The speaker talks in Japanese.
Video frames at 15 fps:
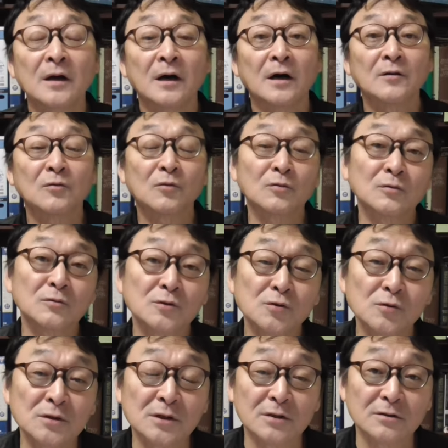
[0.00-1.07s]
あの、この
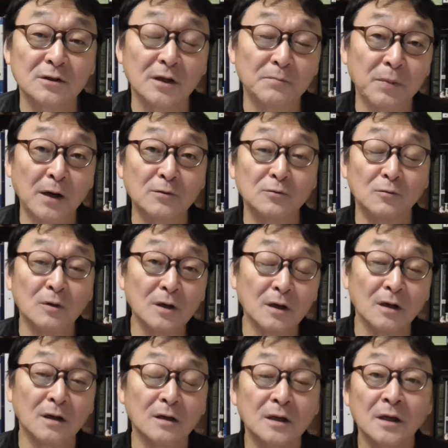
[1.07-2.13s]
11節でパウロ
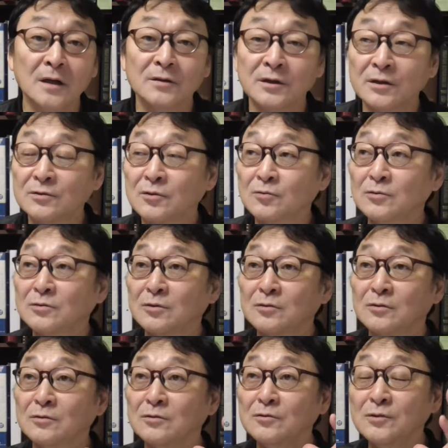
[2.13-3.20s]
は、結局そ
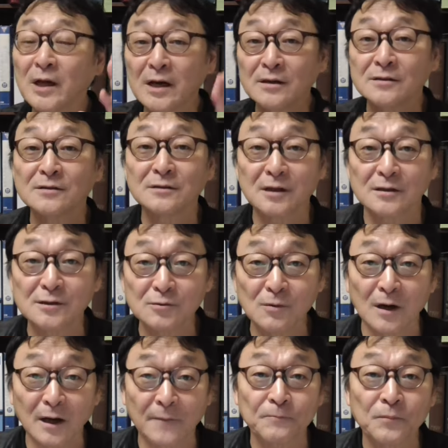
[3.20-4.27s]
のユダヤ人たち
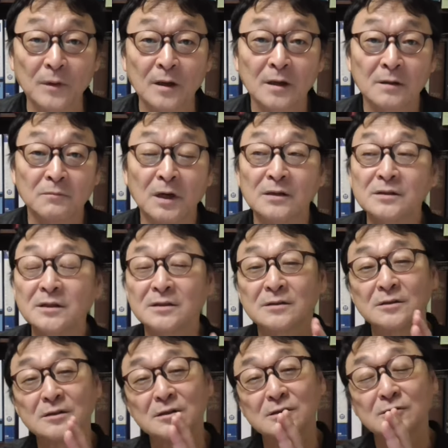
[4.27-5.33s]
は、まあ、
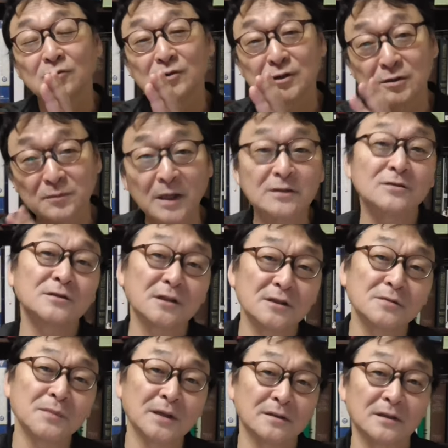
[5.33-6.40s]
イエス・キリストにつまずいて
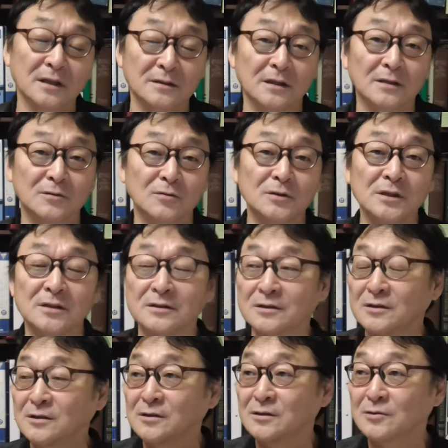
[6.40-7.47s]
しまったんだと、
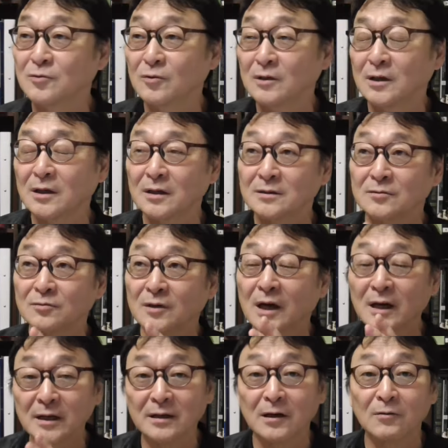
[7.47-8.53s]
イエス・キリストが、その
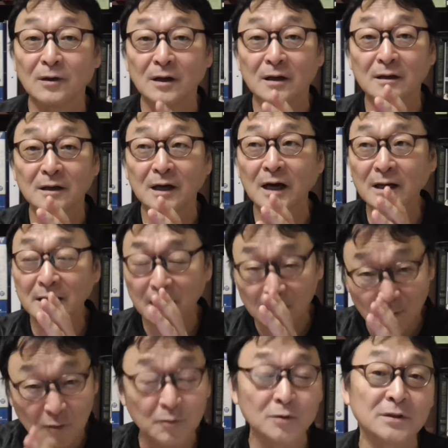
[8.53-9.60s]
彼らは、彼ら
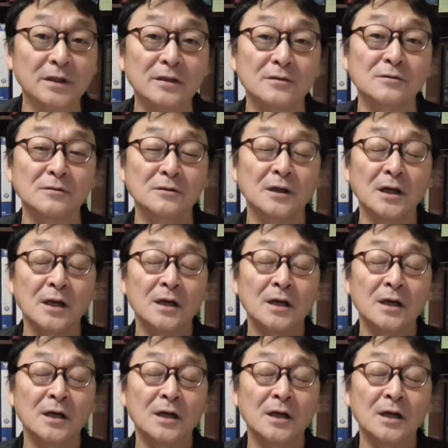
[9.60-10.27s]
の思っている、